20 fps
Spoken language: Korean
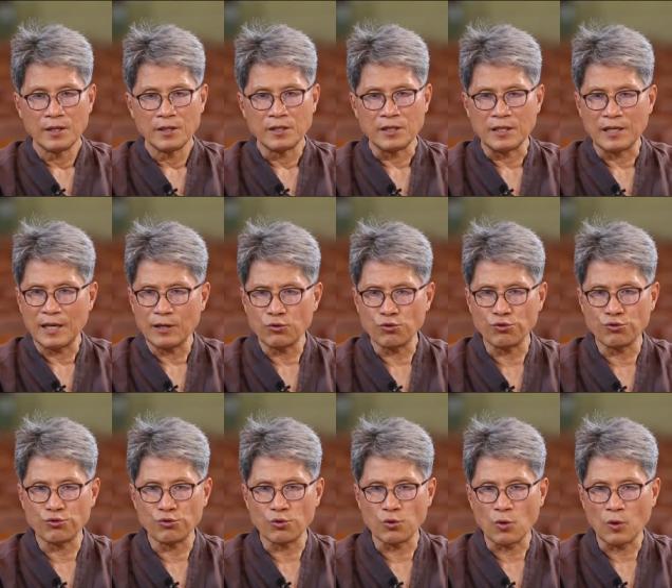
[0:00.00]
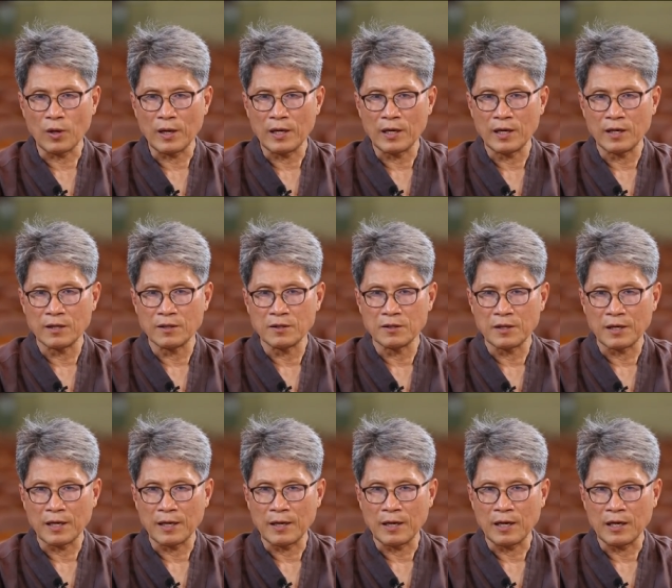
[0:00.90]
지난 두 주 동안에는
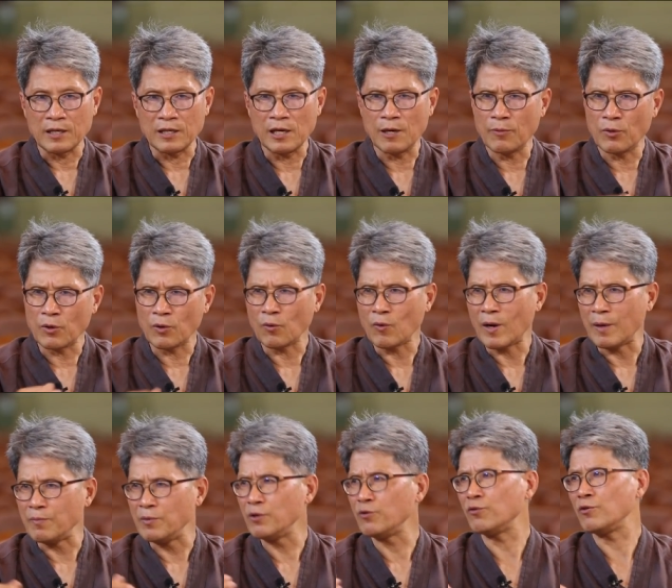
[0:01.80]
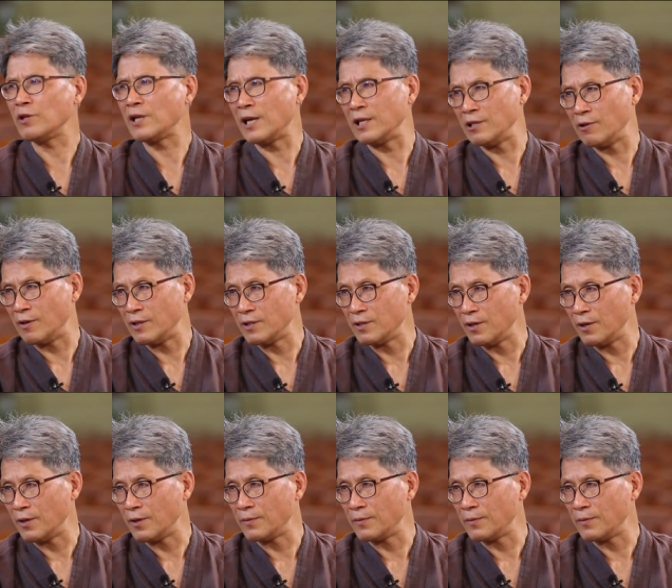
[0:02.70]
제가 일본과 미국을 다녀왔어요.